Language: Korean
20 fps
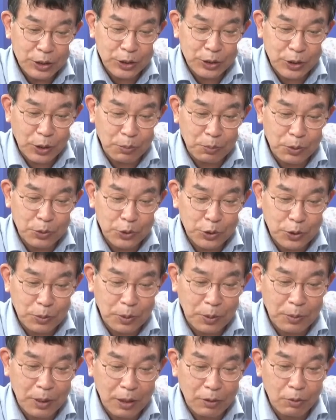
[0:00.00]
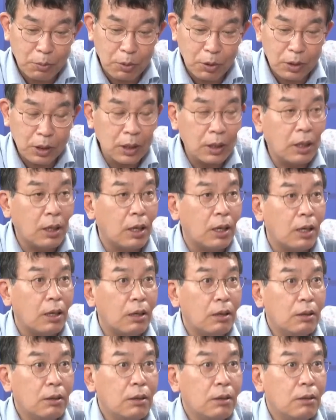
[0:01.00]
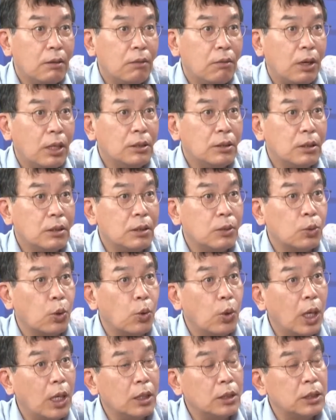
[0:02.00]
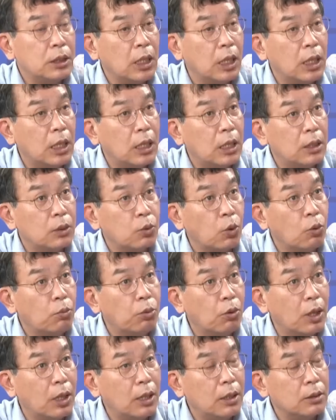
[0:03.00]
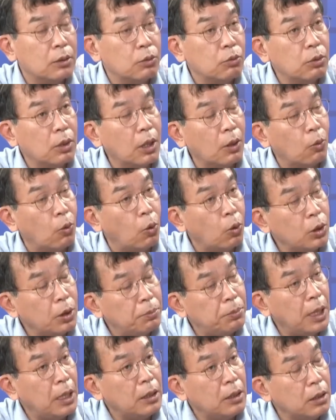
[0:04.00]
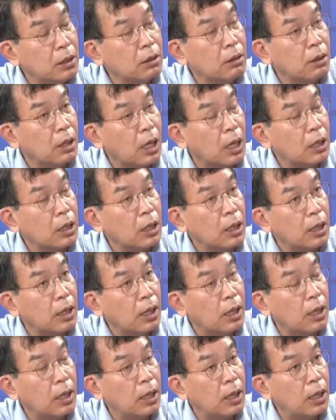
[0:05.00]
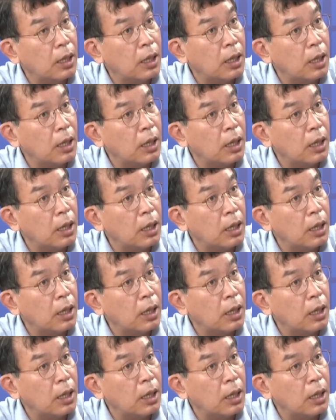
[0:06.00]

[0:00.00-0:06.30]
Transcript: 신정부 출범하고 보니까 완전히 동아시아 동북아에서 우리가 고립돼 있는 거야 이게.